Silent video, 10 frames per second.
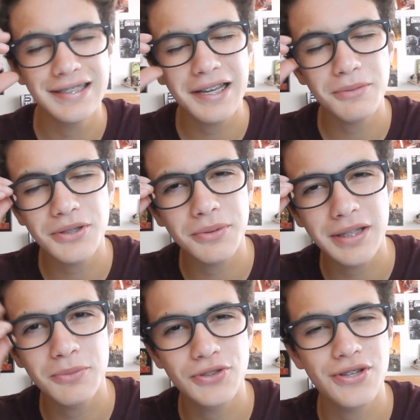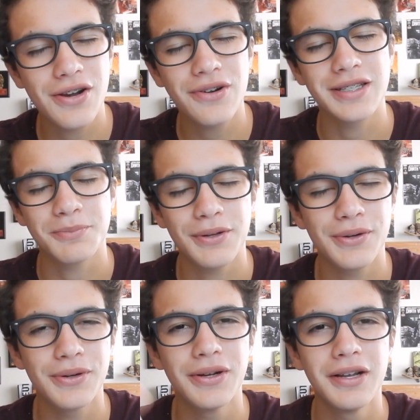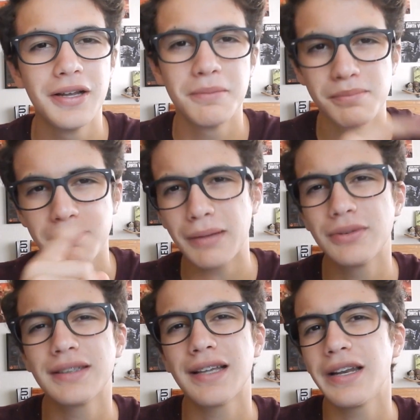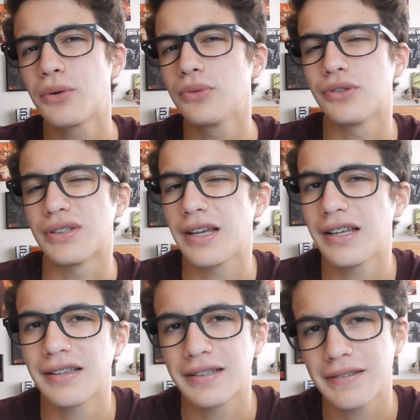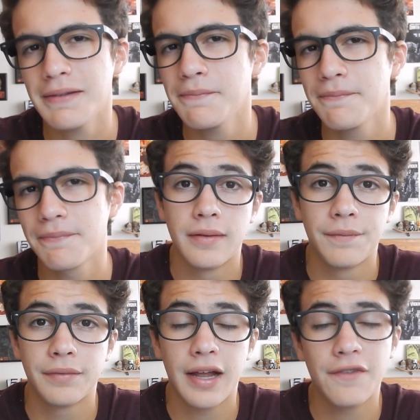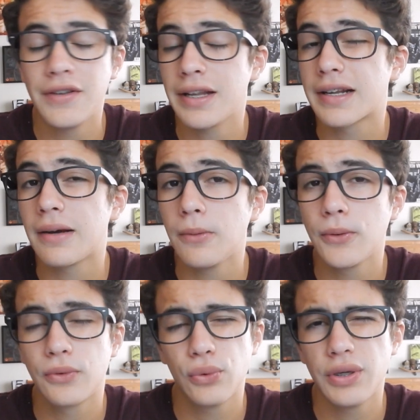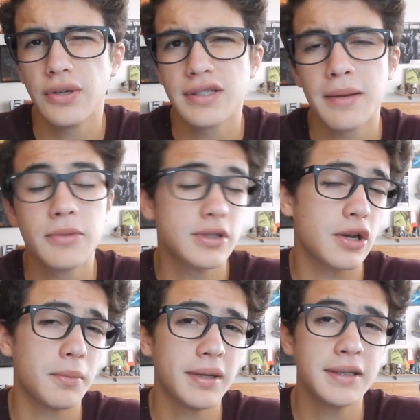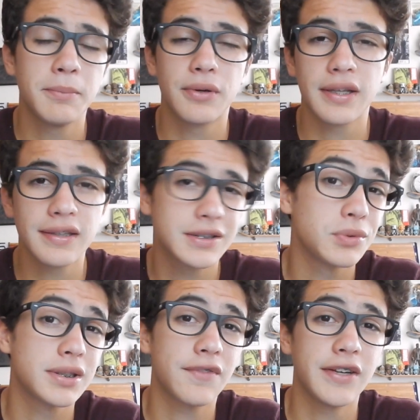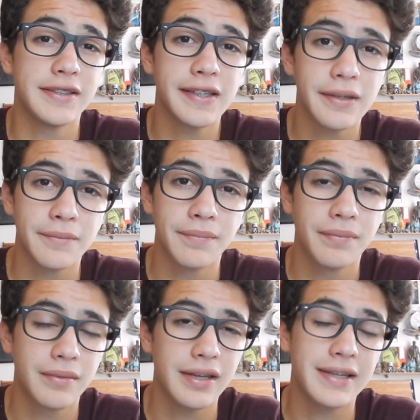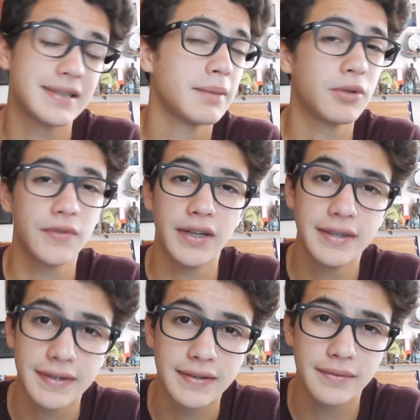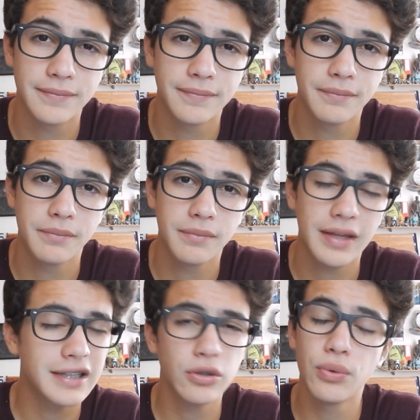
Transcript: y sé que vamos a cometer muchos errores, pero vamos a salir juntos adelante, ¿sí? Al fin de cabo, tú y yo sabemos que lo más importante es nuestra felicidad y que seamos felices. Es